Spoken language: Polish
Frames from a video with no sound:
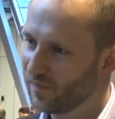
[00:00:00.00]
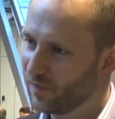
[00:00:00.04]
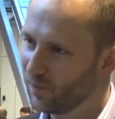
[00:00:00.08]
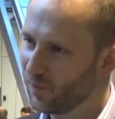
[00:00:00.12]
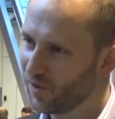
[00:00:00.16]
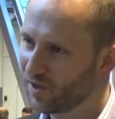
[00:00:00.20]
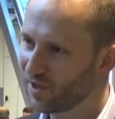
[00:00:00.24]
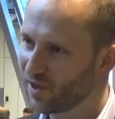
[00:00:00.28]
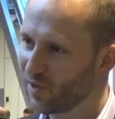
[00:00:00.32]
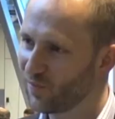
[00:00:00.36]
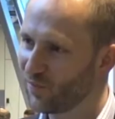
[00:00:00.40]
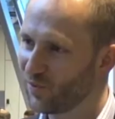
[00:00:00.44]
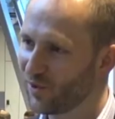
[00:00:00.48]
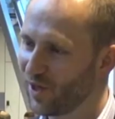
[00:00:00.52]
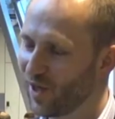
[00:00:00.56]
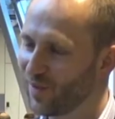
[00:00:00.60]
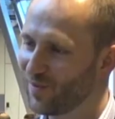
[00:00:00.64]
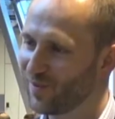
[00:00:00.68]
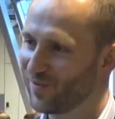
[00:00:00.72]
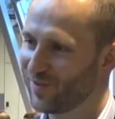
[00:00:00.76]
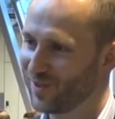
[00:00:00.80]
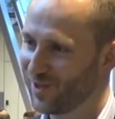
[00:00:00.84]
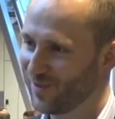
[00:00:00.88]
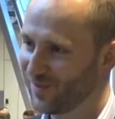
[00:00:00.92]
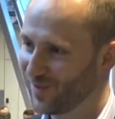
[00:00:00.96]

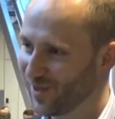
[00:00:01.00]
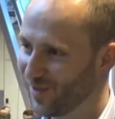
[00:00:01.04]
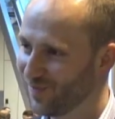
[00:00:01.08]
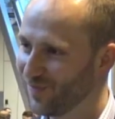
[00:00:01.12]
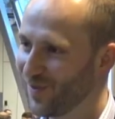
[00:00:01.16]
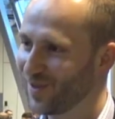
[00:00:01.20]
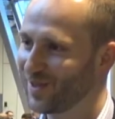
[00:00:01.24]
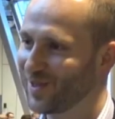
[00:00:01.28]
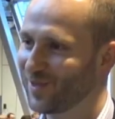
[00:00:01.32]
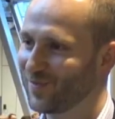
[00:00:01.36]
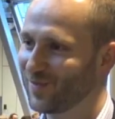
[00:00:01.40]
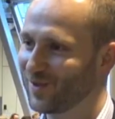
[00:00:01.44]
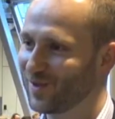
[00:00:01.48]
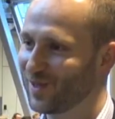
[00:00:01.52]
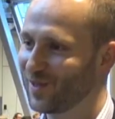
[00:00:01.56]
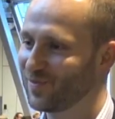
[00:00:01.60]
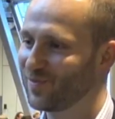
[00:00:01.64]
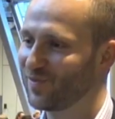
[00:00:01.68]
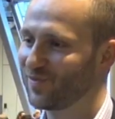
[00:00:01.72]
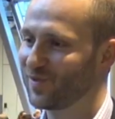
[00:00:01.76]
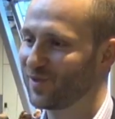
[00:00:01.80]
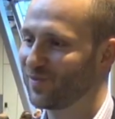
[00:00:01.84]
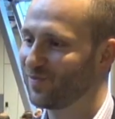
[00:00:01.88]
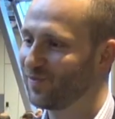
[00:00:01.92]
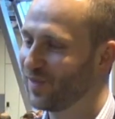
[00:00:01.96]
postępujemy, widzimy ten pasek
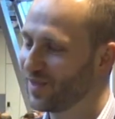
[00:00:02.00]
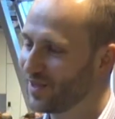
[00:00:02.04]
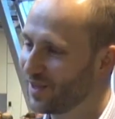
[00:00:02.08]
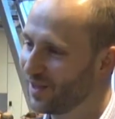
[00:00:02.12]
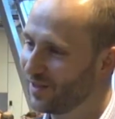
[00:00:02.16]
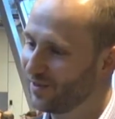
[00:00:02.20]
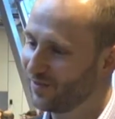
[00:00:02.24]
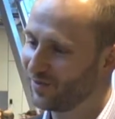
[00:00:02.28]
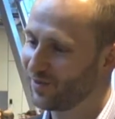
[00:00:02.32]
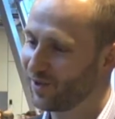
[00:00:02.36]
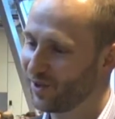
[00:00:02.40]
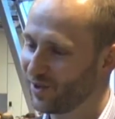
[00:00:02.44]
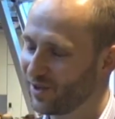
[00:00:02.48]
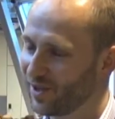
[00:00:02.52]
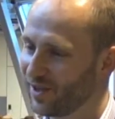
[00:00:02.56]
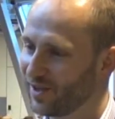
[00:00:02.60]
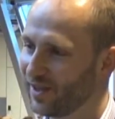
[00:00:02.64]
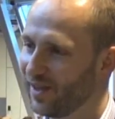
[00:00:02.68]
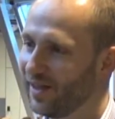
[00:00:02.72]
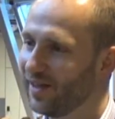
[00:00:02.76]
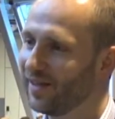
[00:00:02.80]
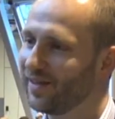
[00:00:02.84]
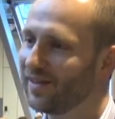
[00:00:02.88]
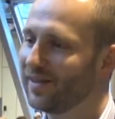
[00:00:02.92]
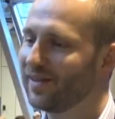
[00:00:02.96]
postępu, widzimy pasek
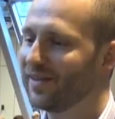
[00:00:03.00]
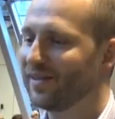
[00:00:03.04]
wdrożenia